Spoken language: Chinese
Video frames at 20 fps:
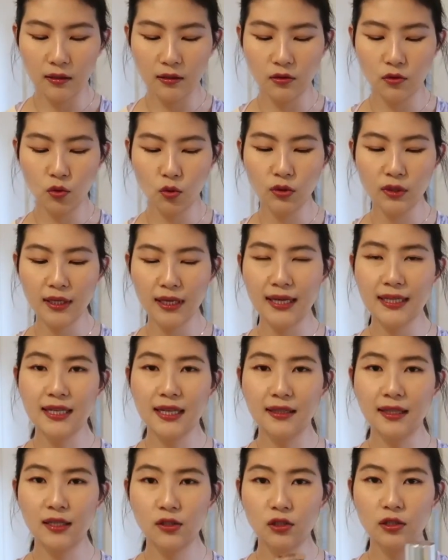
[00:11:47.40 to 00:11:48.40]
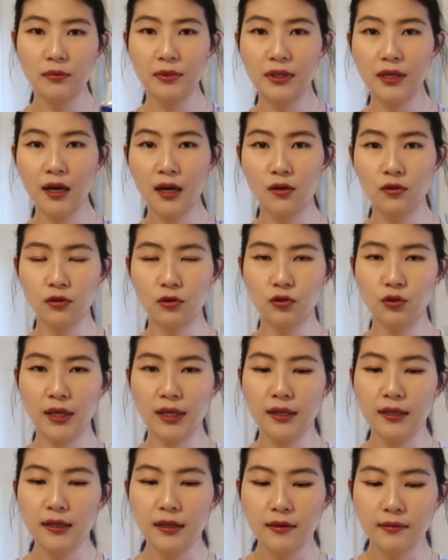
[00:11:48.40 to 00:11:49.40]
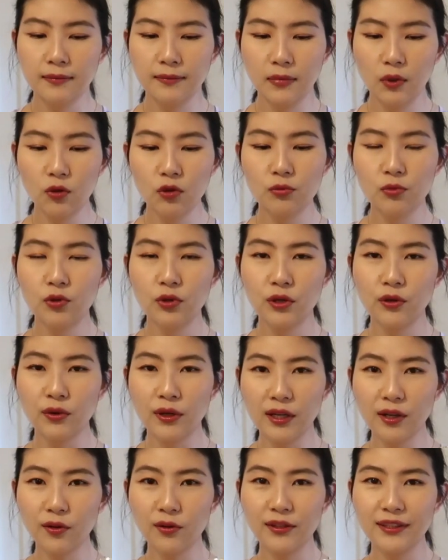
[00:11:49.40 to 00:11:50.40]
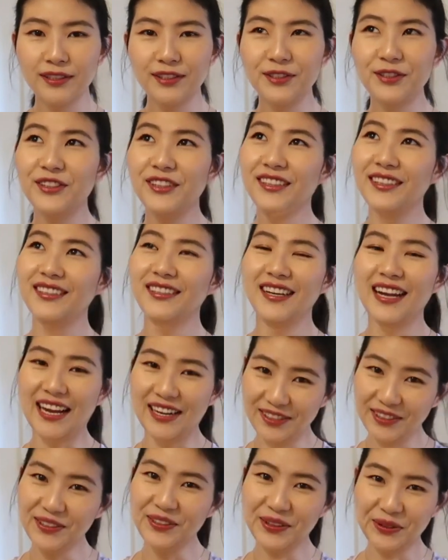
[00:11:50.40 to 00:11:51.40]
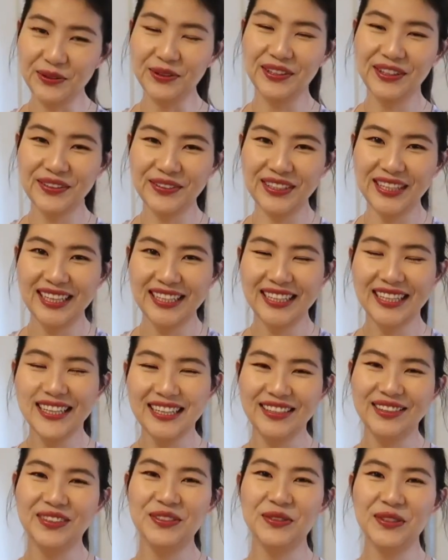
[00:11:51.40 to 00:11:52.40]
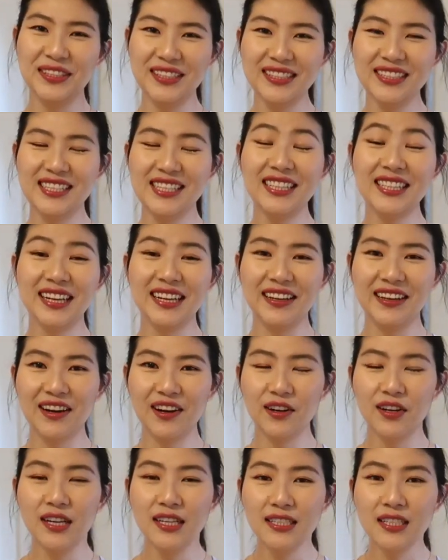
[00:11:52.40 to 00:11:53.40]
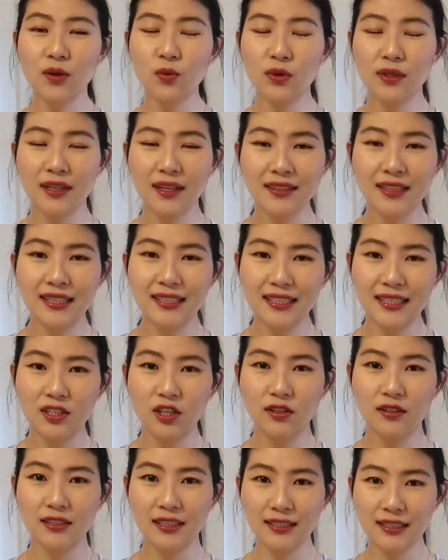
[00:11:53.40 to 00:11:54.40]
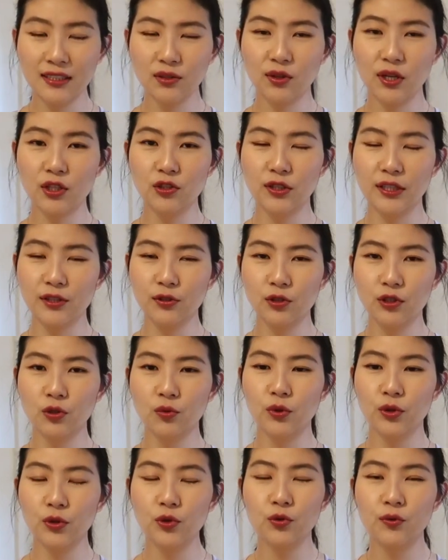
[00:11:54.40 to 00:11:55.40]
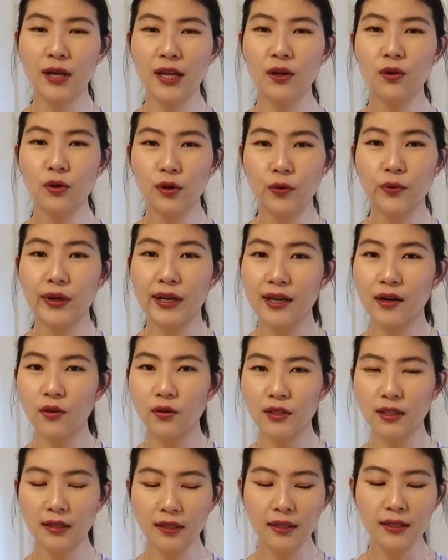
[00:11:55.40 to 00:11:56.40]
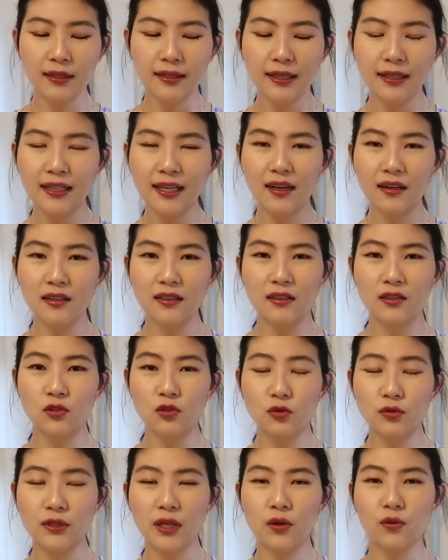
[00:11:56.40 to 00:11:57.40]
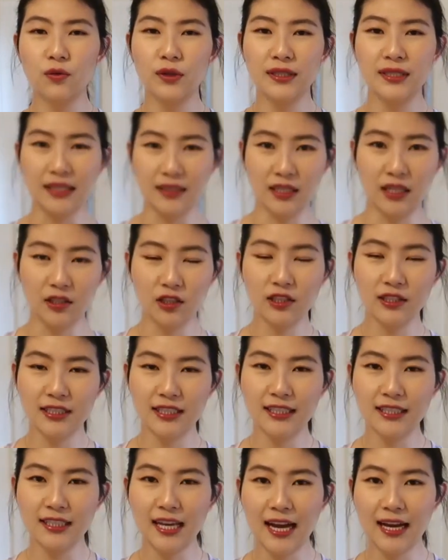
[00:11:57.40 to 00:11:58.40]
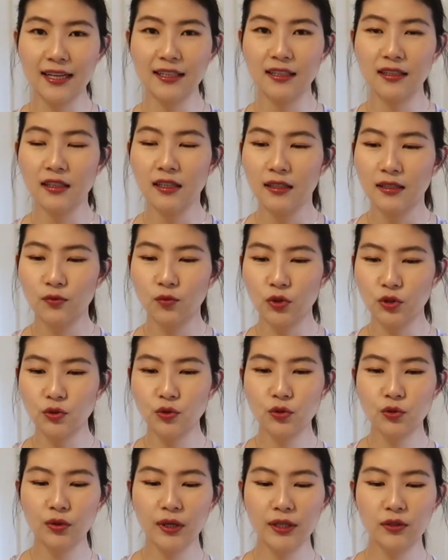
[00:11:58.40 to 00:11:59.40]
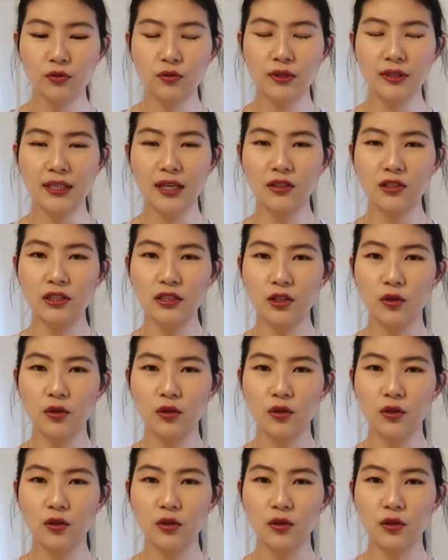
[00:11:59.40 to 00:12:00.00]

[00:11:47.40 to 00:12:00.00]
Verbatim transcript: 总体来讲它是一瓶好的水。会不会回购呢？就是还是会回购的，因为觉得真的很好。像我刚才介绍的这4款水都是我用完会回购的。那当然可能中间我会想尝试其他的，我就会如果要是